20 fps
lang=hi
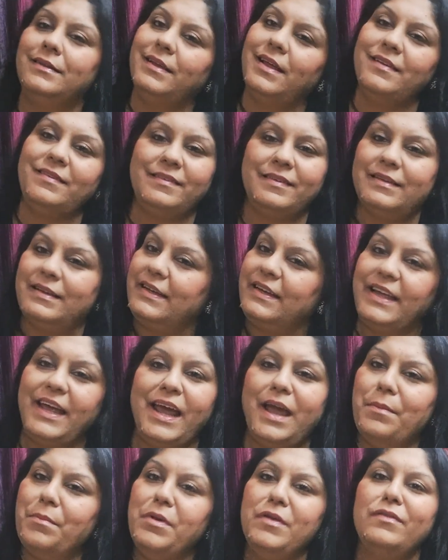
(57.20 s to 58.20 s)
दिस
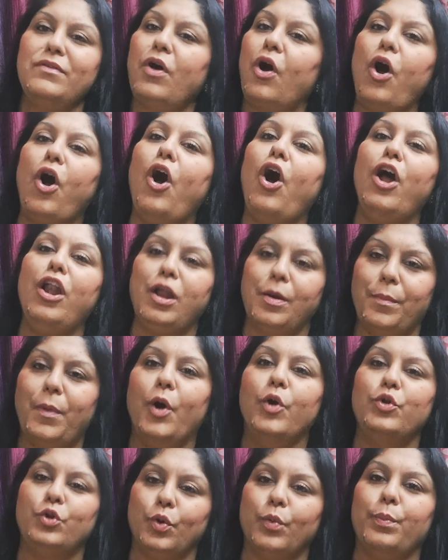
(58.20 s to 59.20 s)
गेम इज ऑल
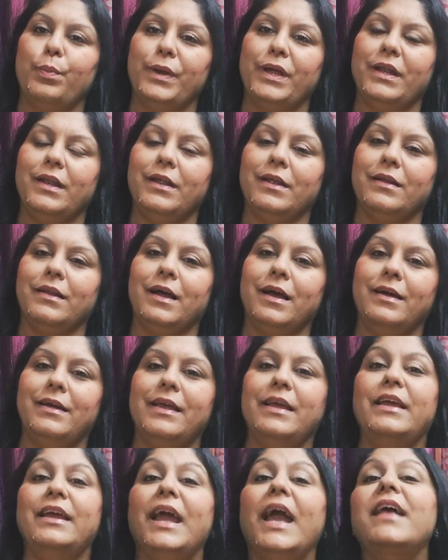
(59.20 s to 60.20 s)
अबाउट ओपिनियन
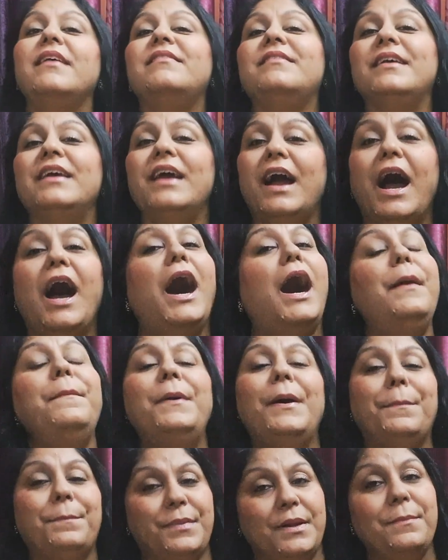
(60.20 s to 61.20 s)
कि कैसे
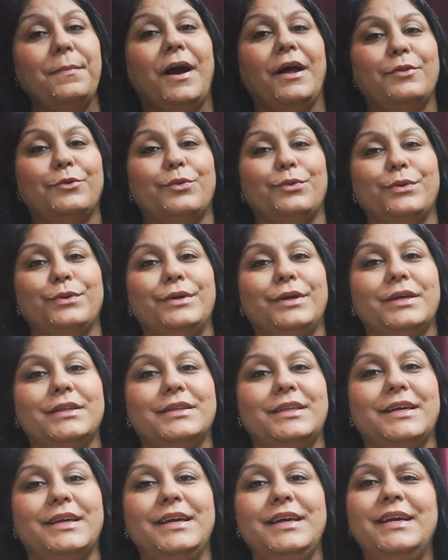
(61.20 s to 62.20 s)
आप अपनी बातों को
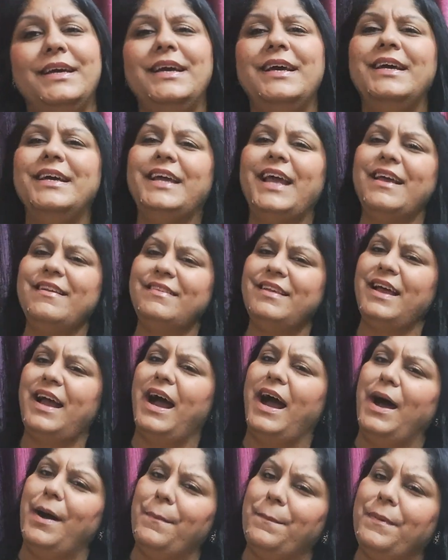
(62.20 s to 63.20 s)
रखते हैं कैसे
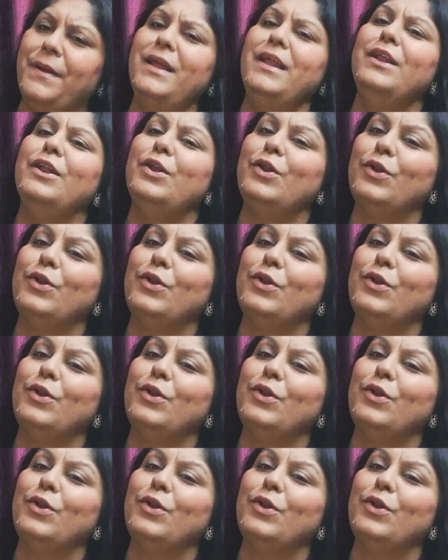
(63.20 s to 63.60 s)
आपकी